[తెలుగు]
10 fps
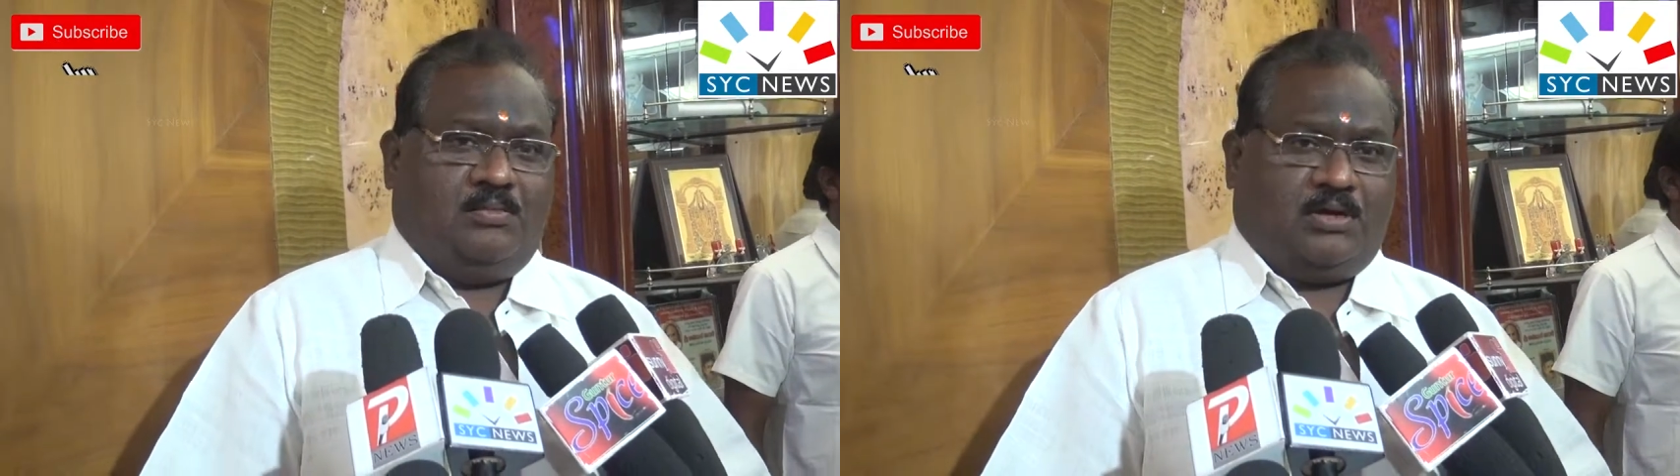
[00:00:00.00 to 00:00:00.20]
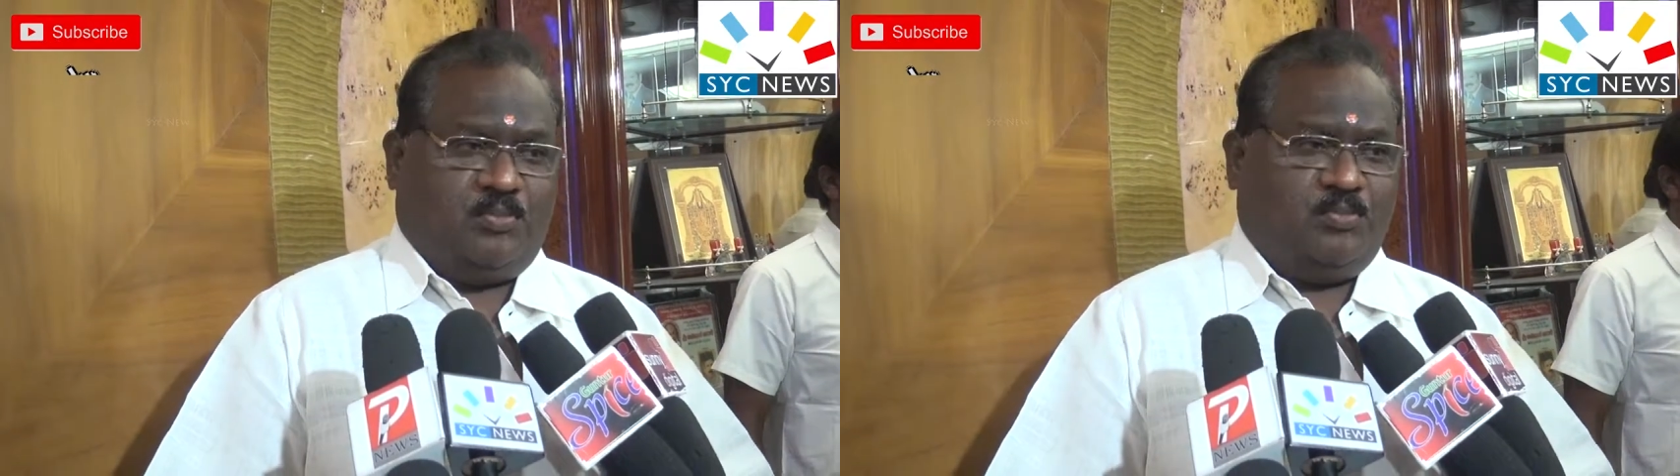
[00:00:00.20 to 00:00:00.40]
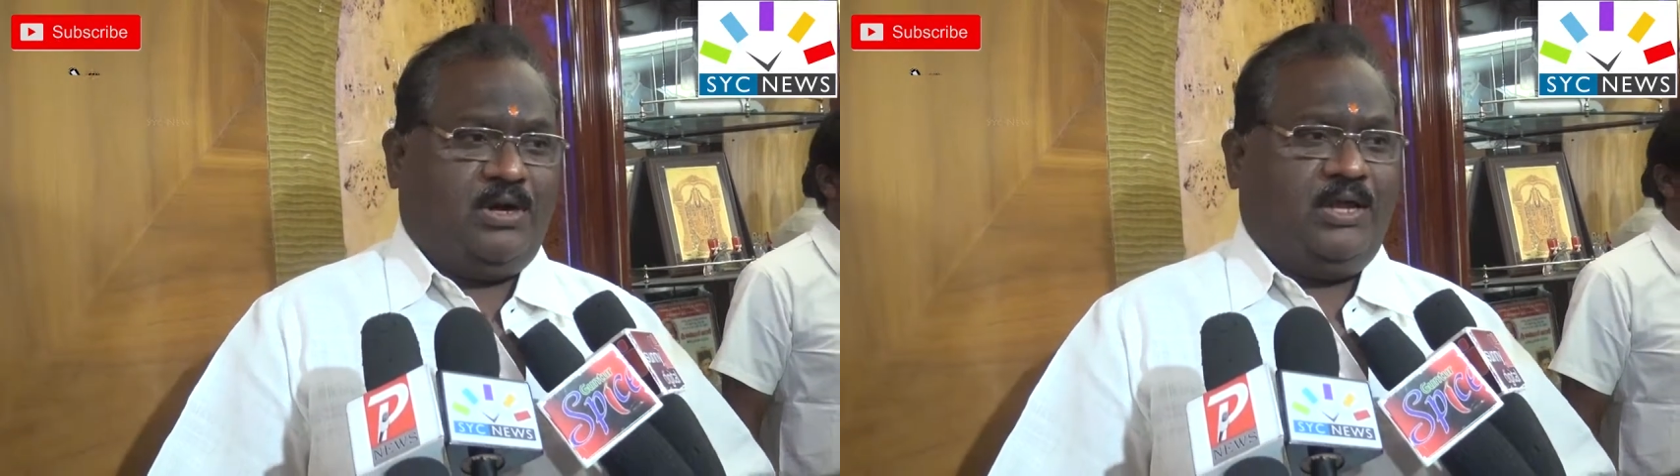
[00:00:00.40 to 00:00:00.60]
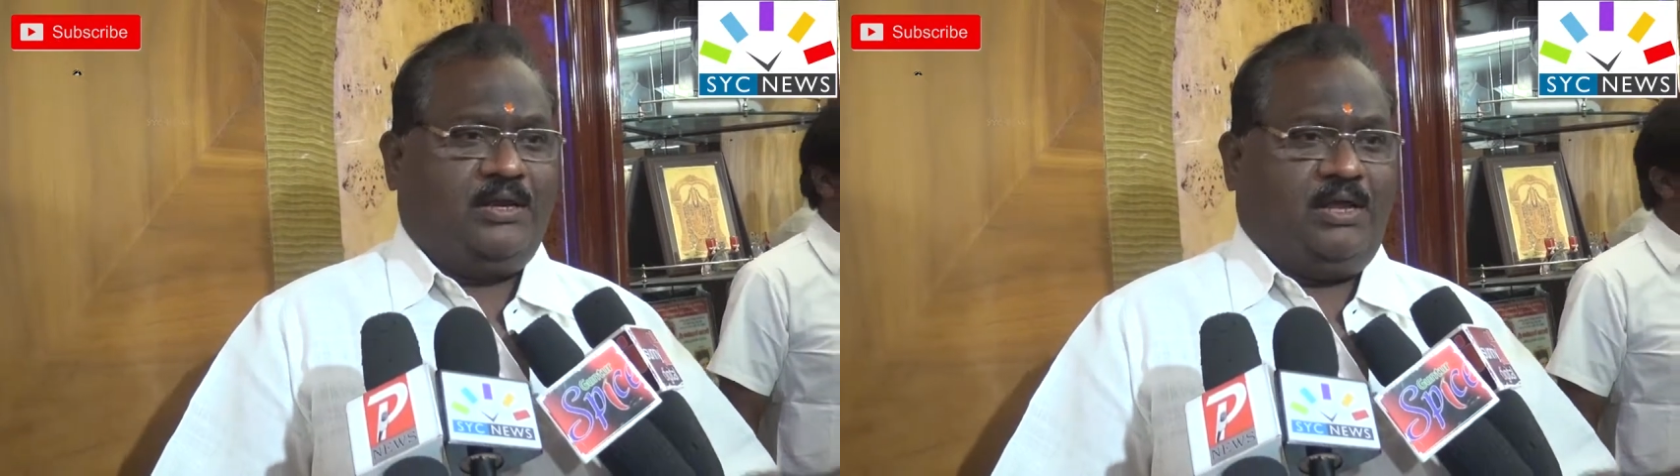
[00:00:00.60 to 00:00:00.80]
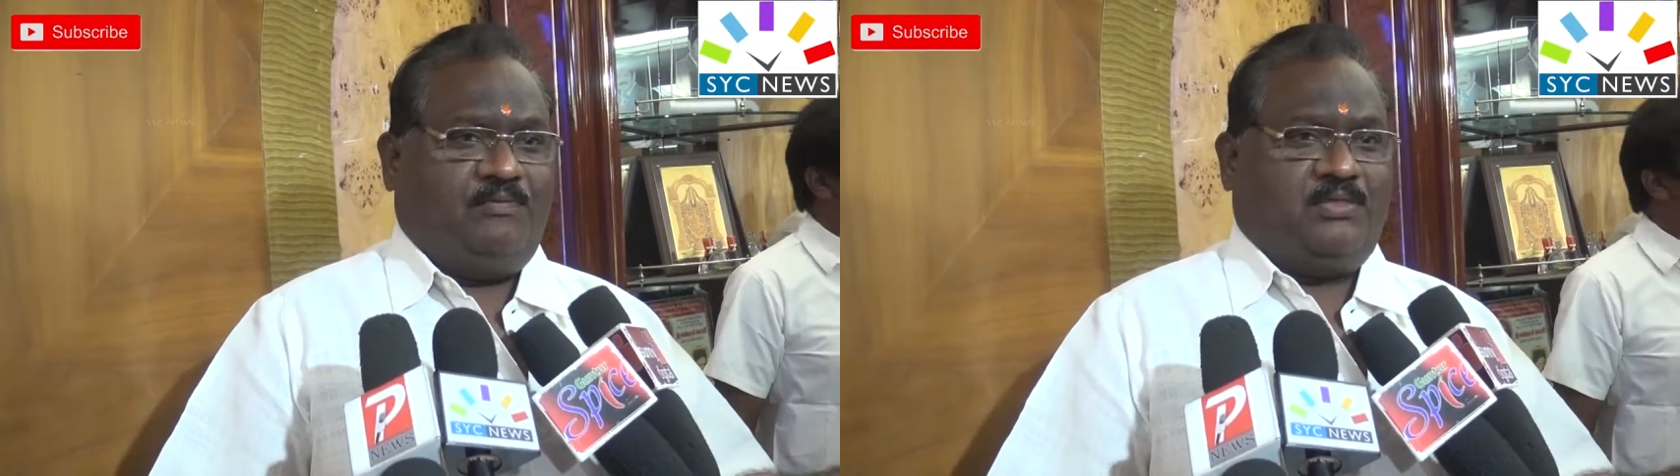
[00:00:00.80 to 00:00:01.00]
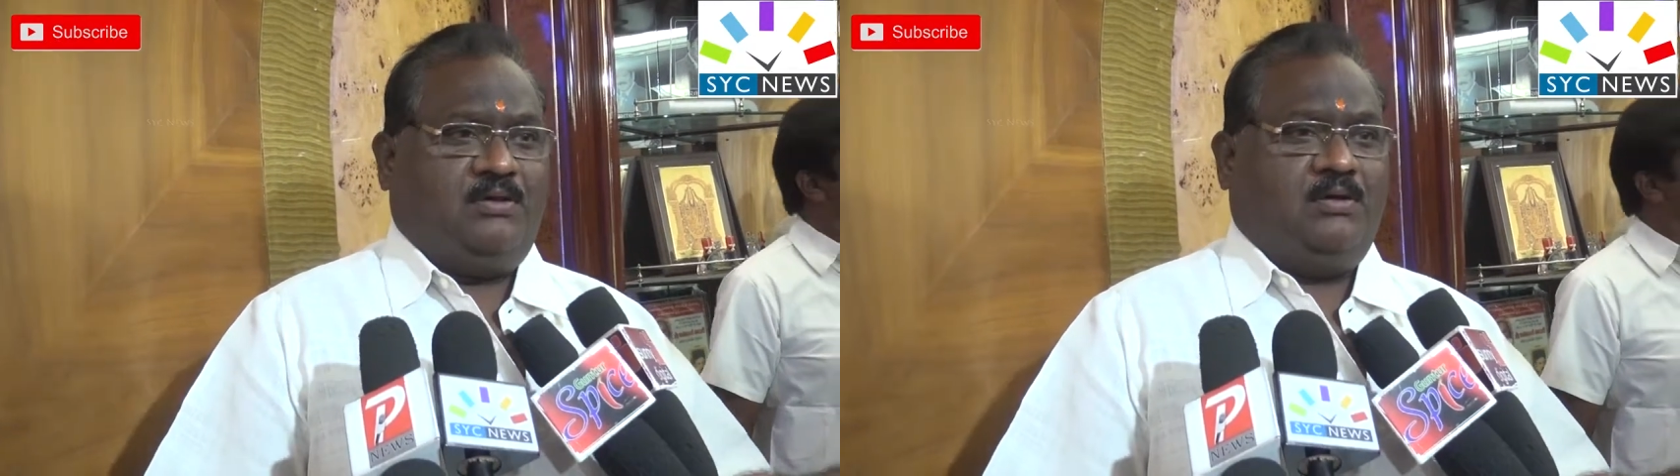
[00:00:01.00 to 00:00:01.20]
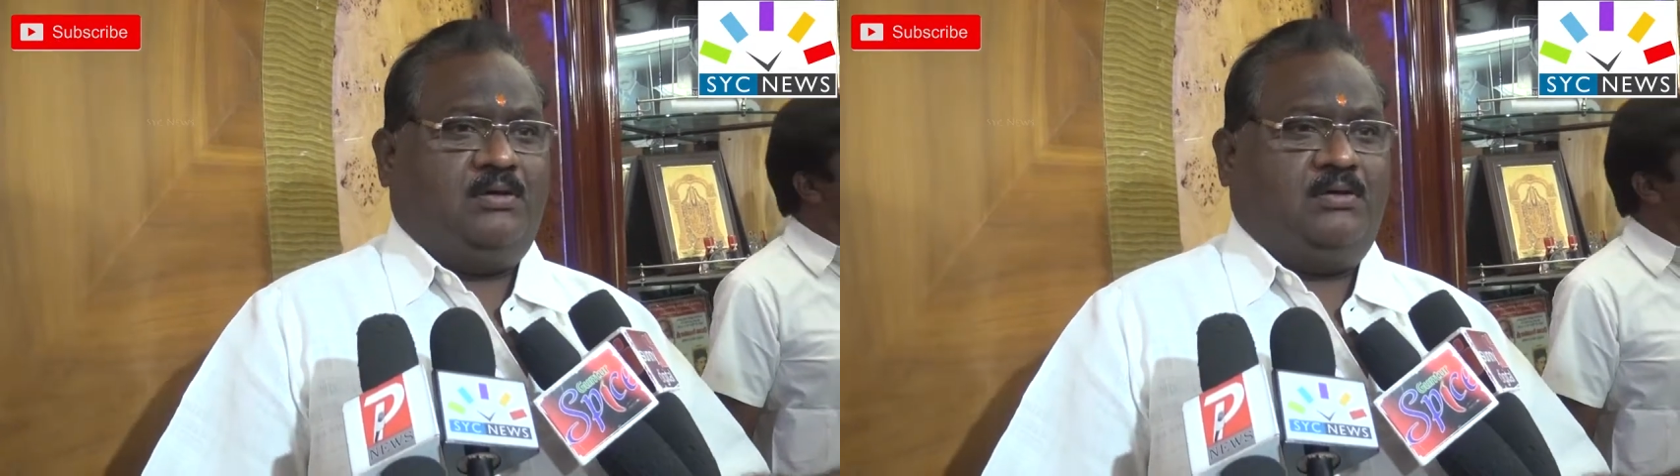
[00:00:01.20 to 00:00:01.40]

ఇక్కడ మురళి గారి ఆఫీసులో